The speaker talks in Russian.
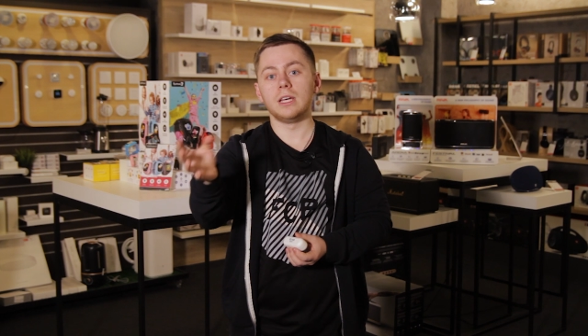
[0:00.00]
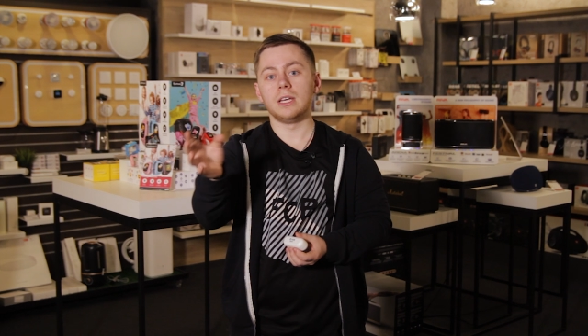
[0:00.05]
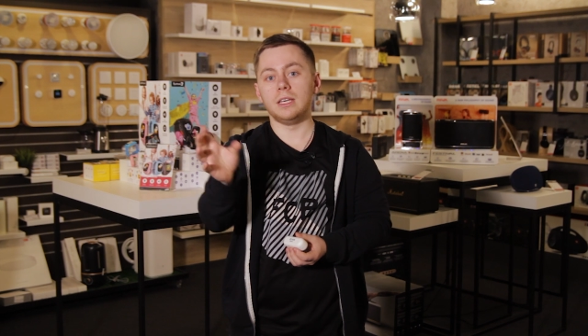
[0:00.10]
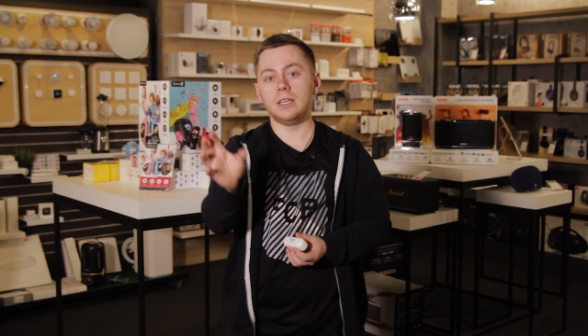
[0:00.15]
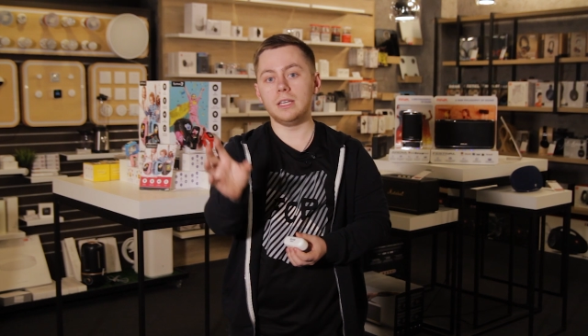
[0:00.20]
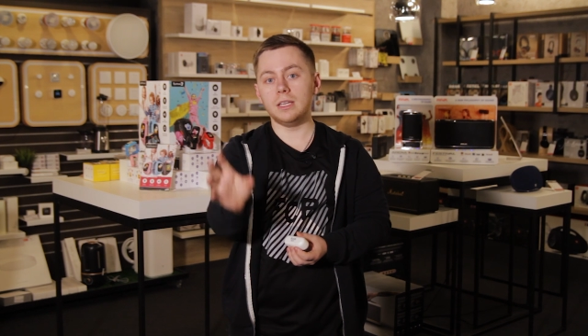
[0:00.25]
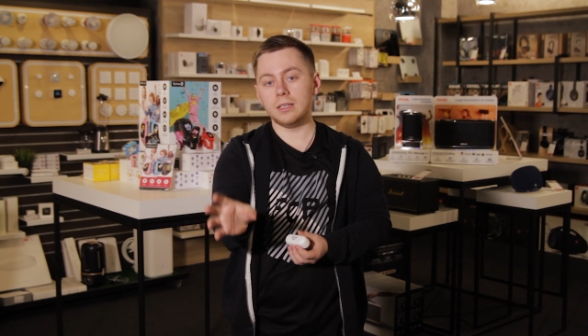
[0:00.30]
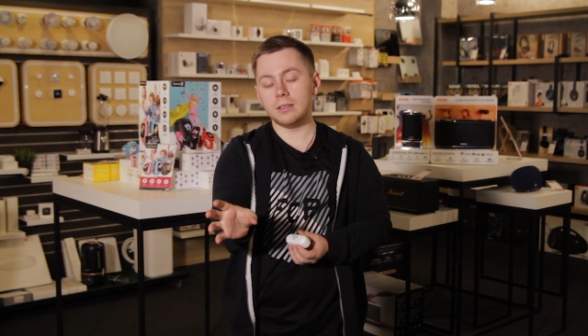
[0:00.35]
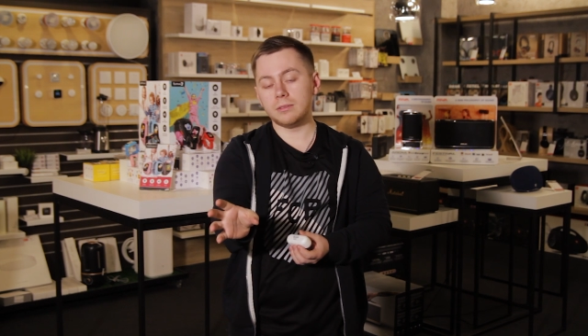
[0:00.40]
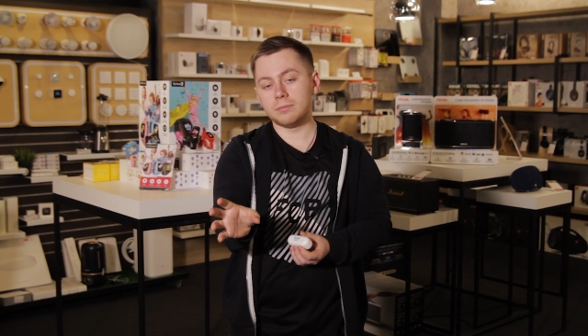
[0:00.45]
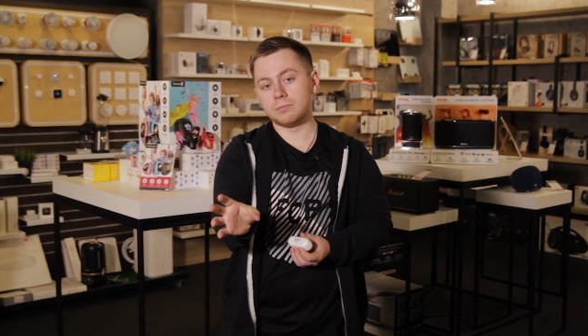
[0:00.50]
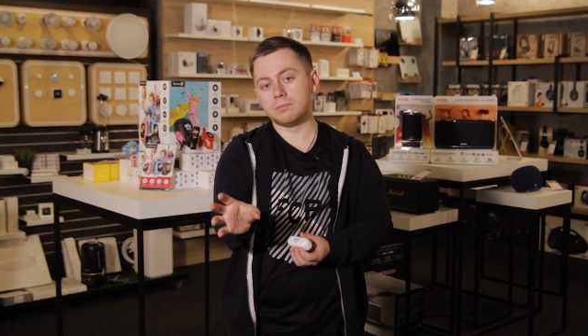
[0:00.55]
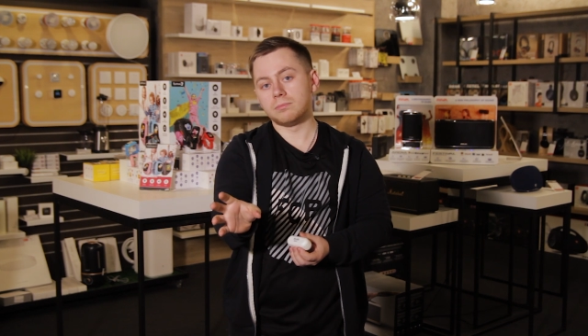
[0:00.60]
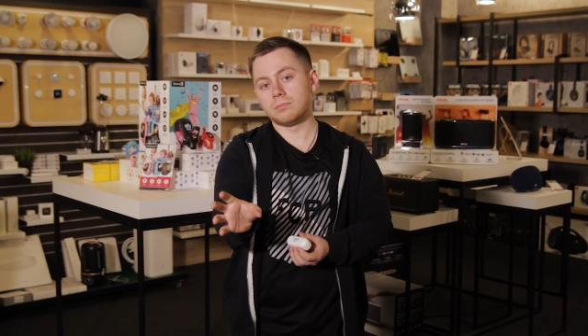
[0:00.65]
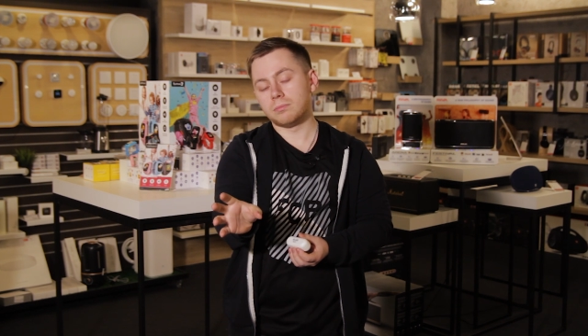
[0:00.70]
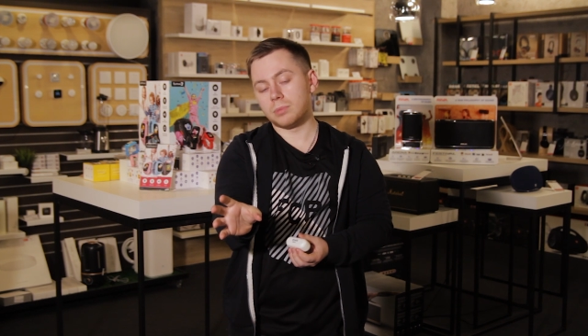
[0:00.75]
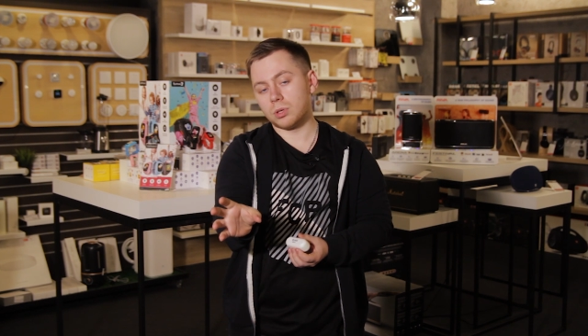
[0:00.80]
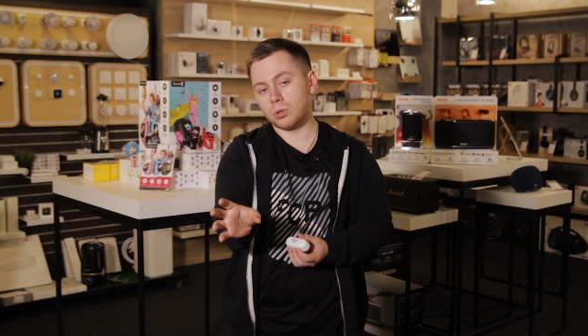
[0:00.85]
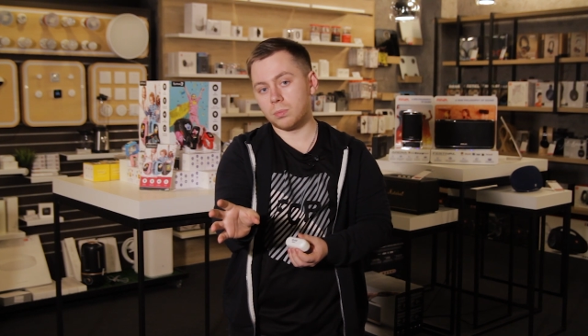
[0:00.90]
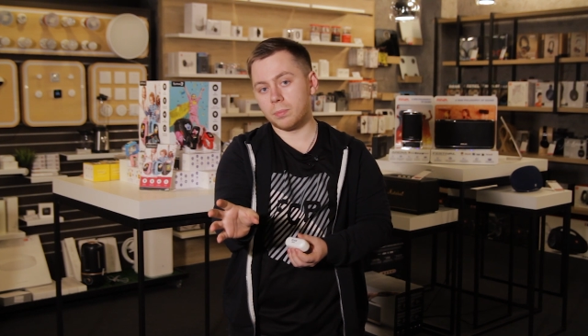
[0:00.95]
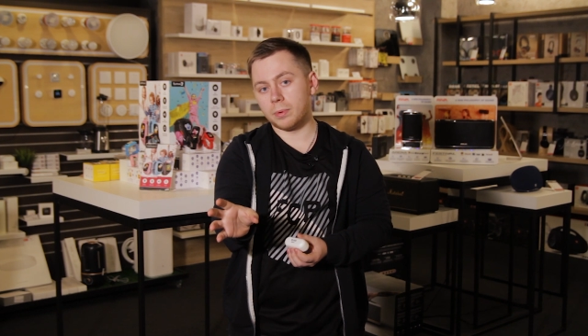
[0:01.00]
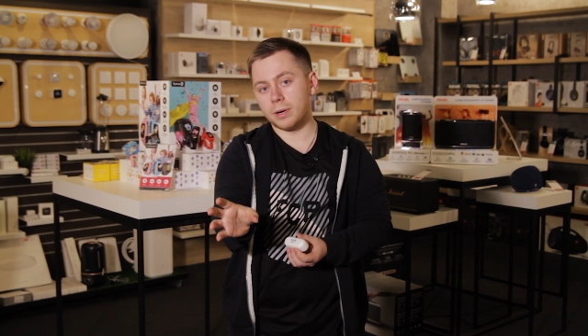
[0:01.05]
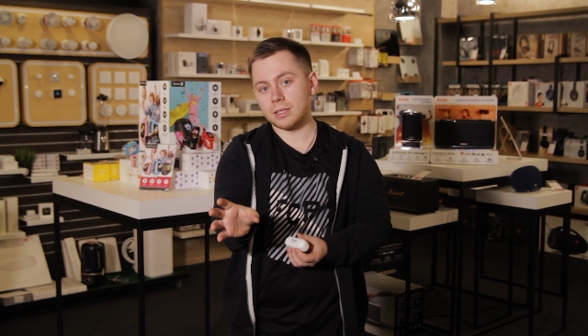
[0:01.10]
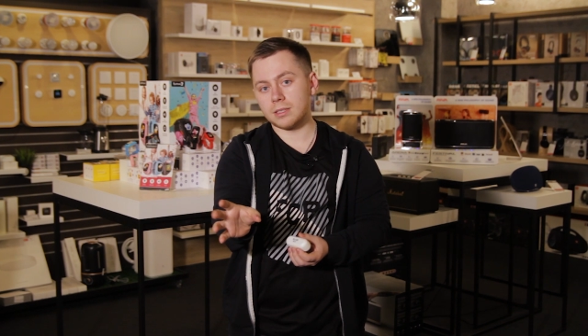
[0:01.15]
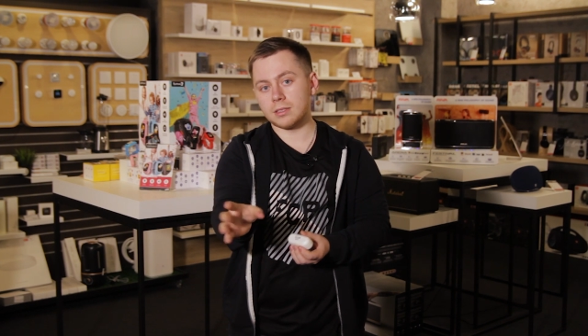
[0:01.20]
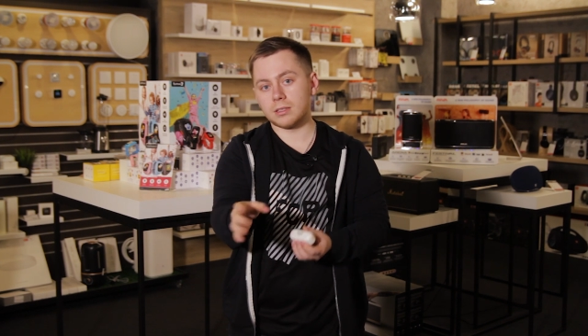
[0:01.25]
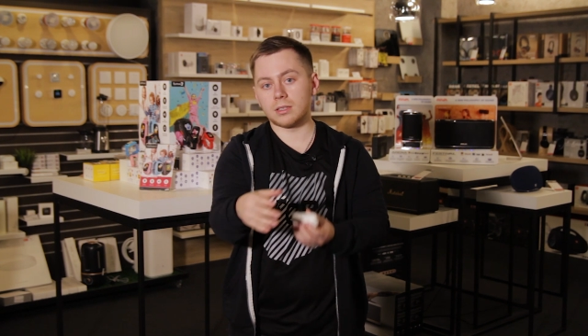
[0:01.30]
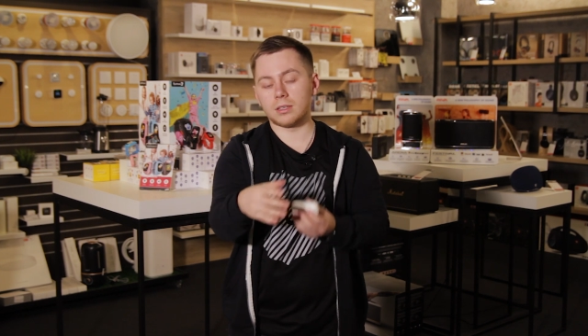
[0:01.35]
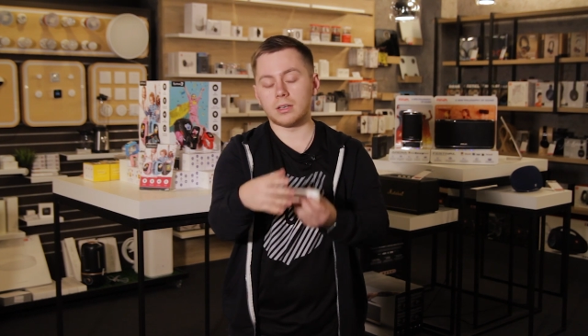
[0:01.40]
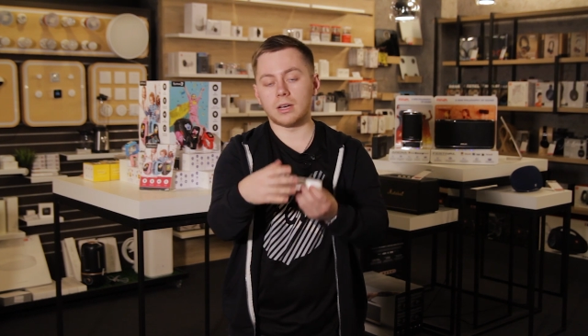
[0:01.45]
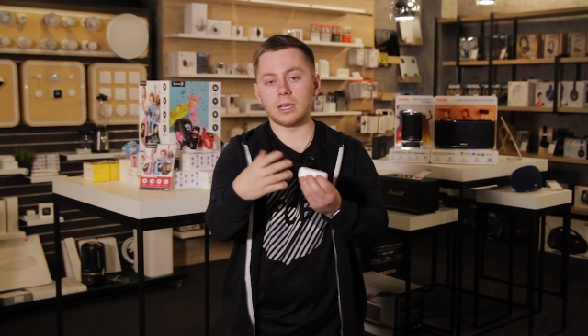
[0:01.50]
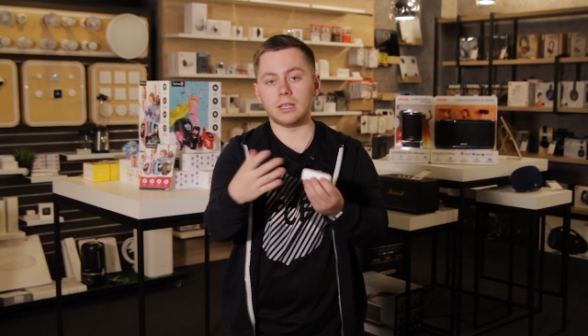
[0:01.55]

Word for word: и покупаться,